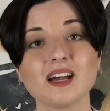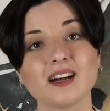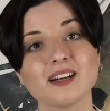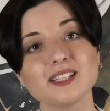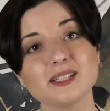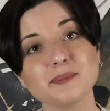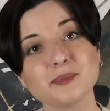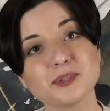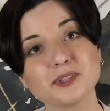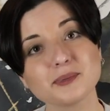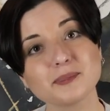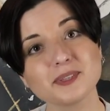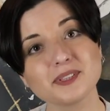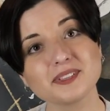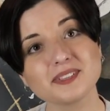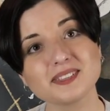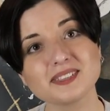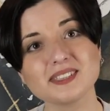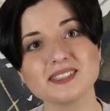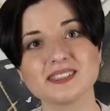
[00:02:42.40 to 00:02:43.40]
Они могут быть
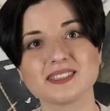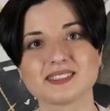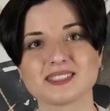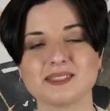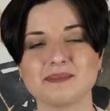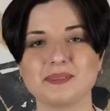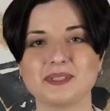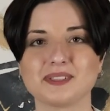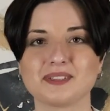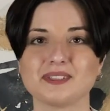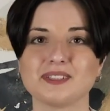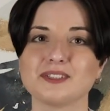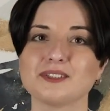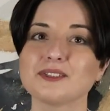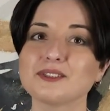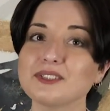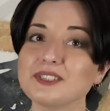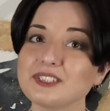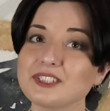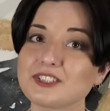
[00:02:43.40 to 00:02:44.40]
не сильно заметны,
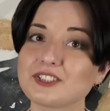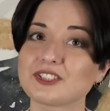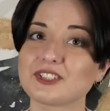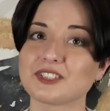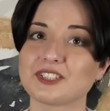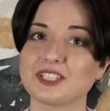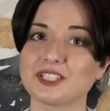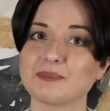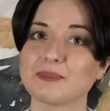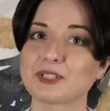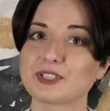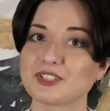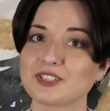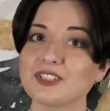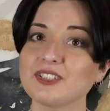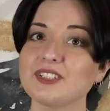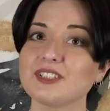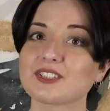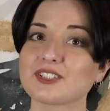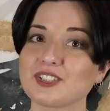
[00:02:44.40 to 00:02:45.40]
но тысячи таких
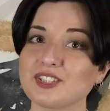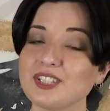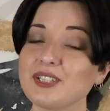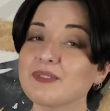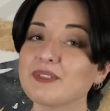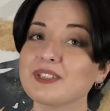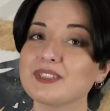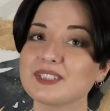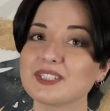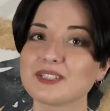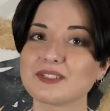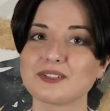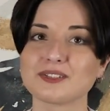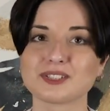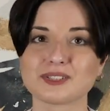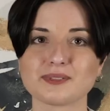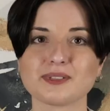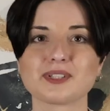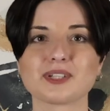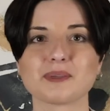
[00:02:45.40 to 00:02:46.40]
машин ежедневно делают
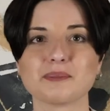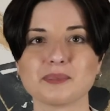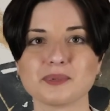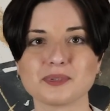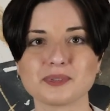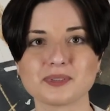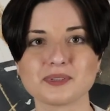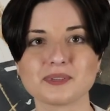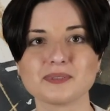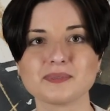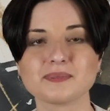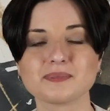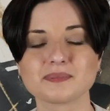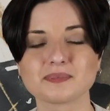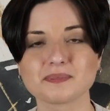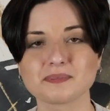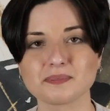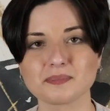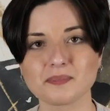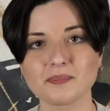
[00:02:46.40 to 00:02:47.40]
свою работу.
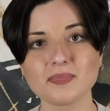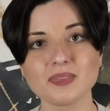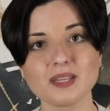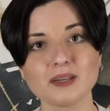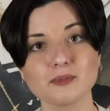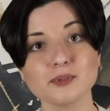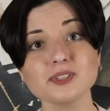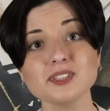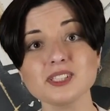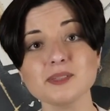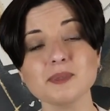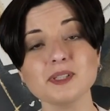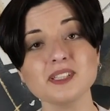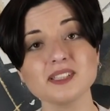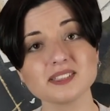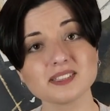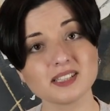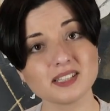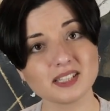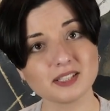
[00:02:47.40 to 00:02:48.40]
Вот тебе
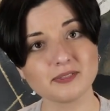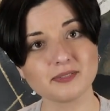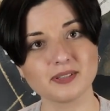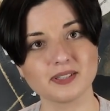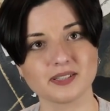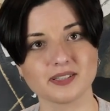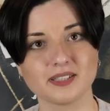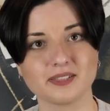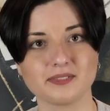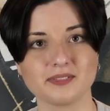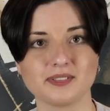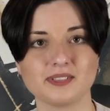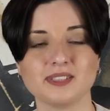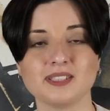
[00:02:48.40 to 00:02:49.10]
несколько фактов.